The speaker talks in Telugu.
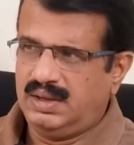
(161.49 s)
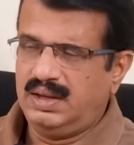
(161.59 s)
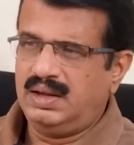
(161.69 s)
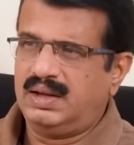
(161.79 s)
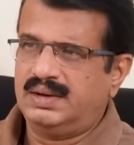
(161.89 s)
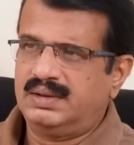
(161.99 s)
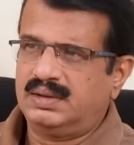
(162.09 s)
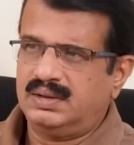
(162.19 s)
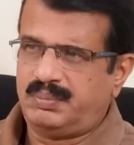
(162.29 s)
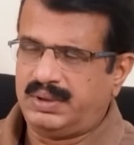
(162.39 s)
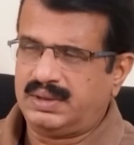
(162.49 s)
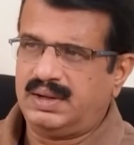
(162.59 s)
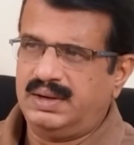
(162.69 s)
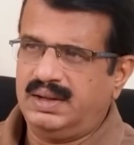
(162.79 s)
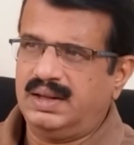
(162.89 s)
ఏ ఆర్థిక
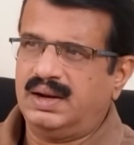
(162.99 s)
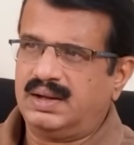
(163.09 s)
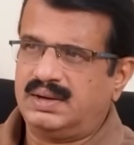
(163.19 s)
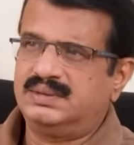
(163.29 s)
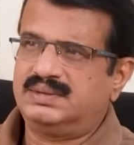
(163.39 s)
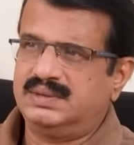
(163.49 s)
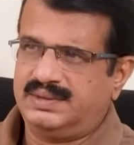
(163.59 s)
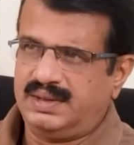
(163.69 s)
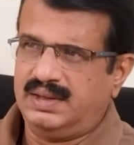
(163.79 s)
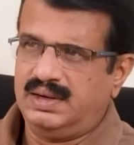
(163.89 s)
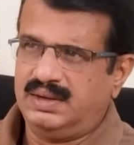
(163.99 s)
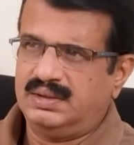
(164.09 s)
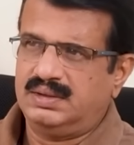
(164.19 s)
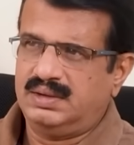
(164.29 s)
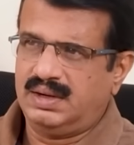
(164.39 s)
పథకాన్ని ఎలా కట్ చేసేయాలి
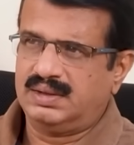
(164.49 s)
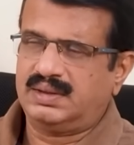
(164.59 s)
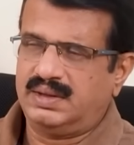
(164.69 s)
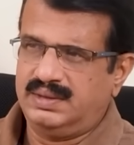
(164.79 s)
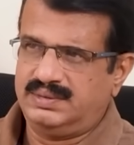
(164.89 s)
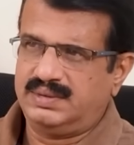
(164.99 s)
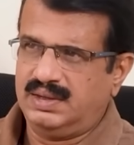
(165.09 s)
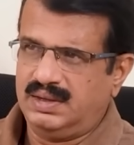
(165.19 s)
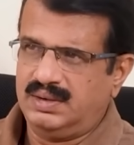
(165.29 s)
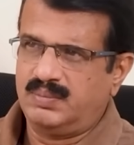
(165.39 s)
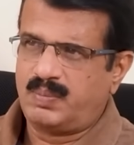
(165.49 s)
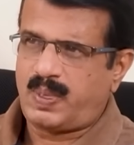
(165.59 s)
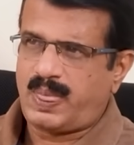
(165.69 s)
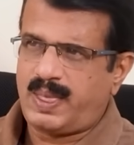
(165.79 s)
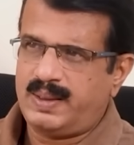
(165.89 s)
ఎలా తగ్గించేయాలి
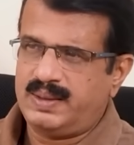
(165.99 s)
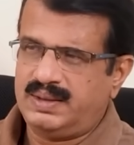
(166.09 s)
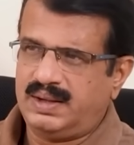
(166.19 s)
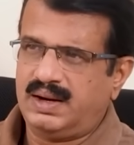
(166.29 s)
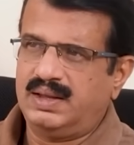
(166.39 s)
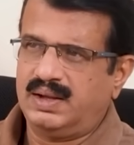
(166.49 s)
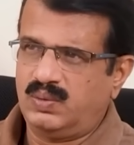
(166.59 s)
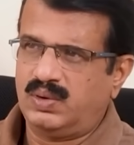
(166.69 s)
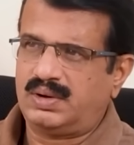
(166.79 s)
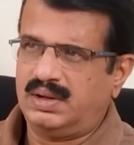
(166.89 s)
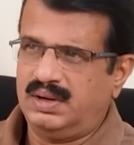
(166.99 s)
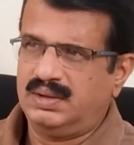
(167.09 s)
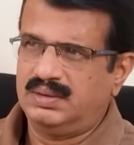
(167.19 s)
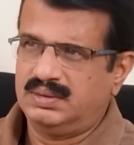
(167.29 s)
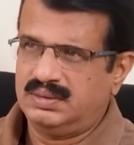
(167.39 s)
ఎలా ఎగ్గొట్టాలి
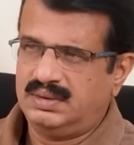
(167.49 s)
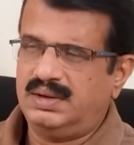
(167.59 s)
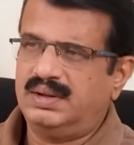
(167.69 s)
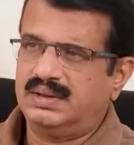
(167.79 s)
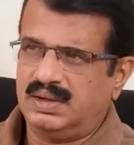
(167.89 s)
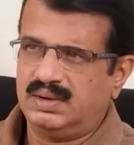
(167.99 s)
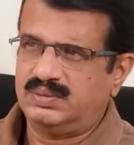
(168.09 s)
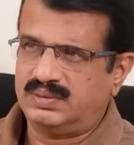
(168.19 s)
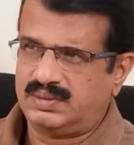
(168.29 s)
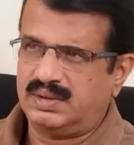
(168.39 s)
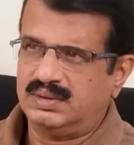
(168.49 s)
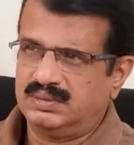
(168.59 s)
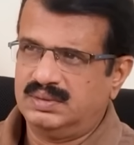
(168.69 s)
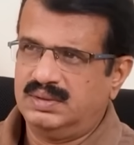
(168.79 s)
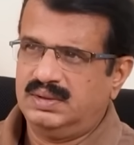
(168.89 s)
అనేది ఆలోచిస్తారు
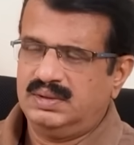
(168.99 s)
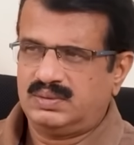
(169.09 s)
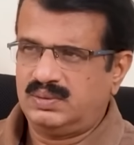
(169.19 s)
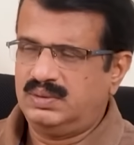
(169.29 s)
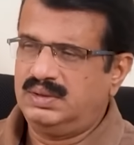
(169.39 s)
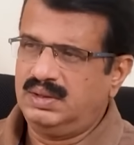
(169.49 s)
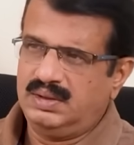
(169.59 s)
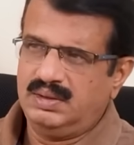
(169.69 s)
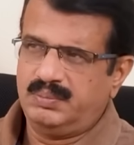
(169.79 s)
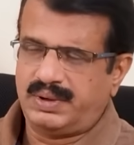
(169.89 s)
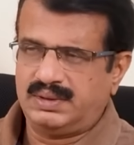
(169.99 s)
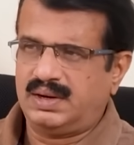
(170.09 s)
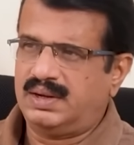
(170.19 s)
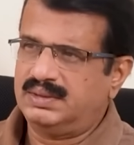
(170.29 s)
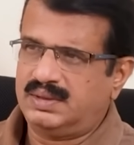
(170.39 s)
సో ఇది ప్రతి
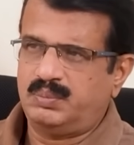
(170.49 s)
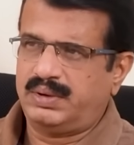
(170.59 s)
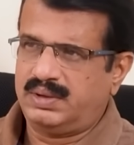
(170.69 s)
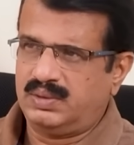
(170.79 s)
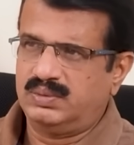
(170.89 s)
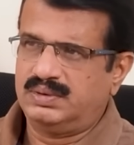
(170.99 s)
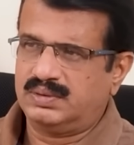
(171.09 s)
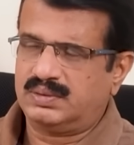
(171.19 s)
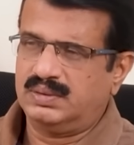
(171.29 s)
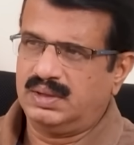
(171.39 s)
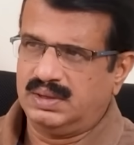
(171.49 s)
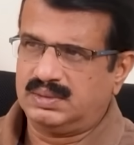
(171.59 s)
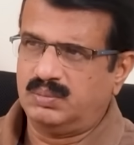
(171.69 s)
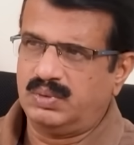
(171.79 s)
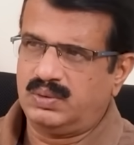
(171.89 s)
రాజకీయ పార్టీ కూడా చేస్తుంది
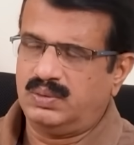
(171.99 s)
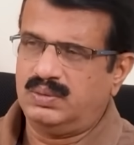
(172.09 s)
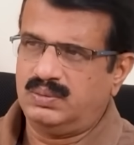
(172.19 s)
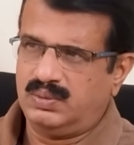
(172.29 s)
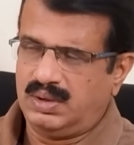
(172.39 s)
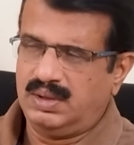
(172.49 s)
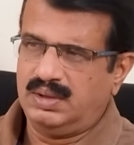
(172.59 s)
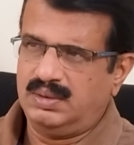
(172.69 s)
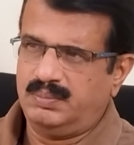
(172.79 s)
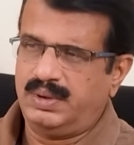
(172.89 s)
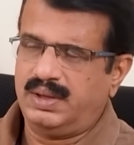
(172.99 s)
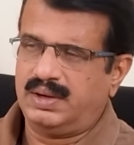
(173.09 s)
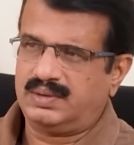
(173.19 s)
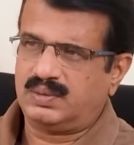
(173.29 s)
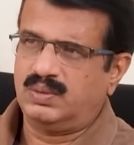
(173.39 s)
గతంలో ఉన్న
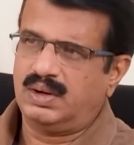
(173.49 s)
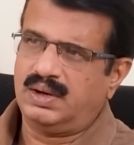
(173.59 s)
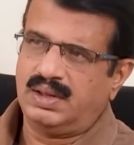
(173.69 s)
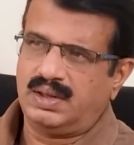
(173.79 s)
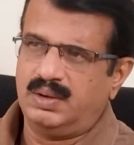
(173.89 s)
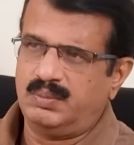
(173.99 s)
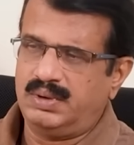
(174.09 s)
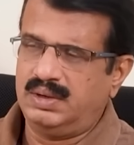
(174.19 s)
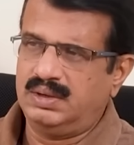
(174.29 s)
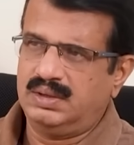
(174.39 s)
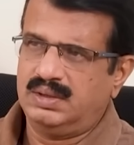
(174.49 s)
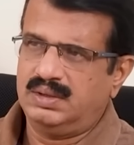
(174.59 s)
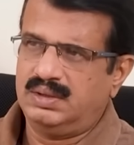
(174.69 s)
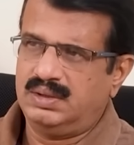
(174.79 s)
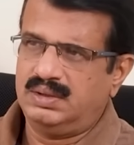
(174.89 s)
బీఆర్ఎస్ కూడా అనేక హామీలని
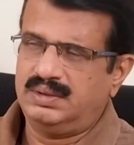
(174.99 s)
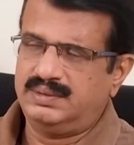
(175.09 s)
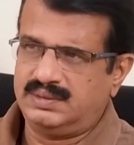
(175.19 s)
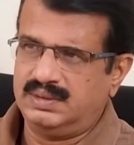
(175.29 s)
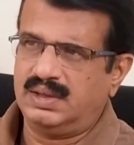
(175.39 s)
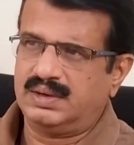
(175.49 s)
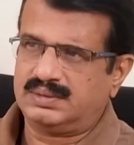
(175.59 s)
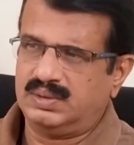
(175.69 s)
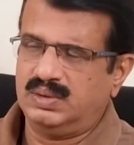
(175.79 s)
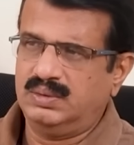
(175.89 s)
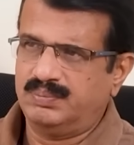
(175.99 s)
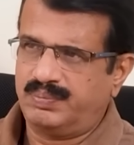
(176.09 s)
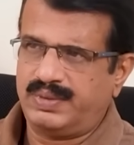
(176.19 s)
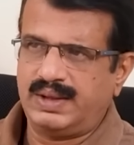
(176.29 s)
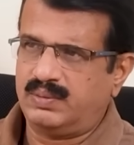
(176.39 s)
ఇచ్చింది ఎలక్షన్లు
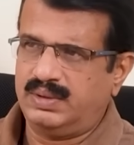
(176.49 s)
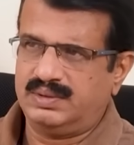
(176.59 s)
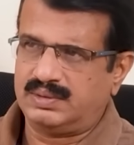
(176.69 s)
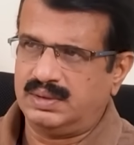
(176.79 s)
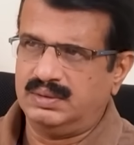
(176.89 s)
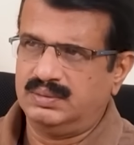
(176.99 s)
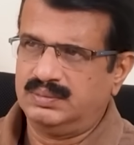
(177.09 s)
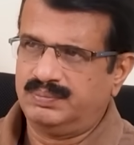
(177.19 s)
నెరవేర్చలేదు